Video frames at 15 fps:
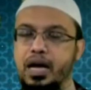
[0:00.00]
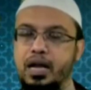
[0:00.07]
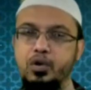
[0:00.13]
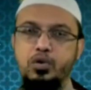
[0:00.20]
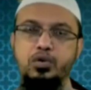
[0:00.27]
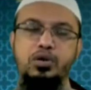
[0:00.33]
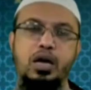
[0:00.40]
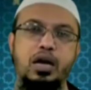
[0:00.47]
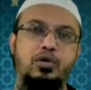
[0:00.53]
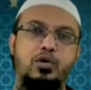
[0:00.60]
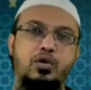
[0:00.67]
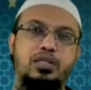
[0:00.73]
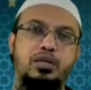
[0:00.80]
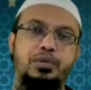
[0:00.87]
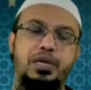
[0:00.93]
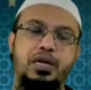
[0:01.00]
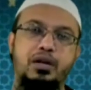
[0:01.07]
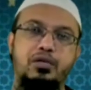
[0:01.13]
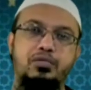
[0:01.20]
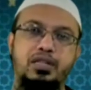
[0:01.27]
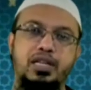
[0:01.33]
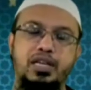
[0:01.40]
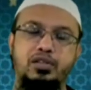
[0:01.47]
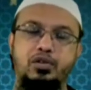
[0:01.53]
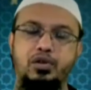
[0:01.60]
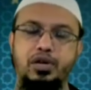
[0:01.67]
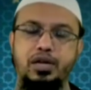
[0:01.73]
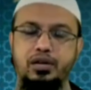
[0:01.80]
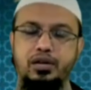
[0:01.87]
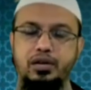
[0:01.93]
কালো কালার করা যাবে না কারণ তাতে এক
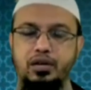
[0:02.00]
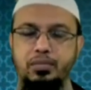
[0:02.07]
ধরনের